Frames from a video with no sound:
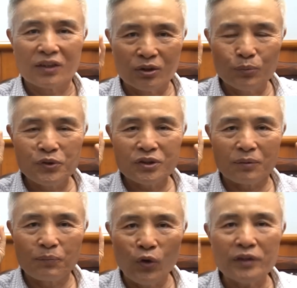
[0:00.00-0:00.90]
Và lúc bây
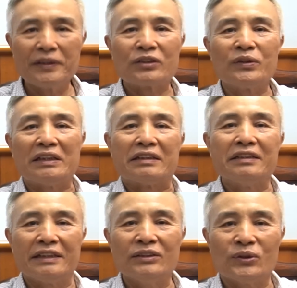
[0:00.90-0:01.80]
giờ mỗi mình tôi là
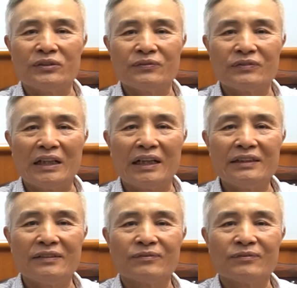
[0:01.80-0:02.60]
chiến sĩ thôi. Đấy.